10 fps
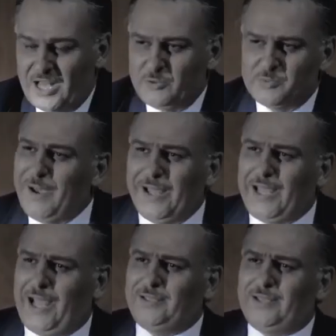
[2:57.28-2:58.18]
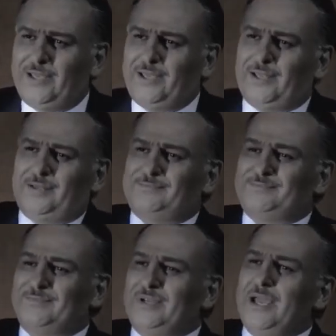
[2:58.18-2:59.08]
مش بعادي حد يا هيكل
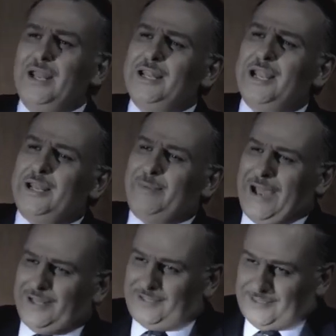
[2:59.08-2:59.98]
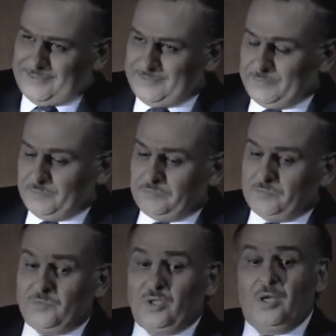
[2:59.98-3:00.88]
الا اللي بعاديني
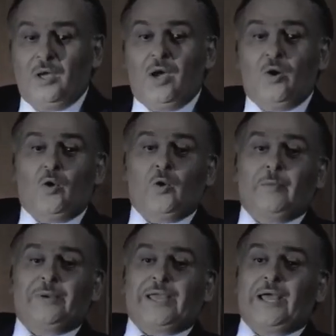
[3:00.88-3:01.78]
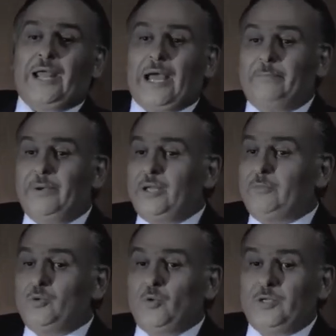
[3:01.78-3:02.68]
لو الامريكان حابين
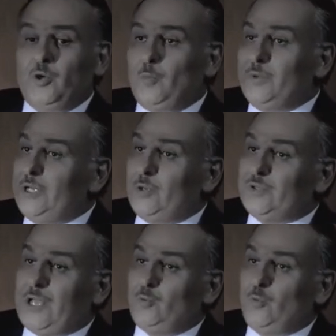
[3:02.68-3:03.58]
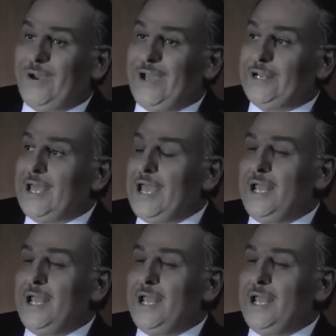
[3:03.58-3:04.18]
يمدوا ايديهم لينا ويتعاونوا معانا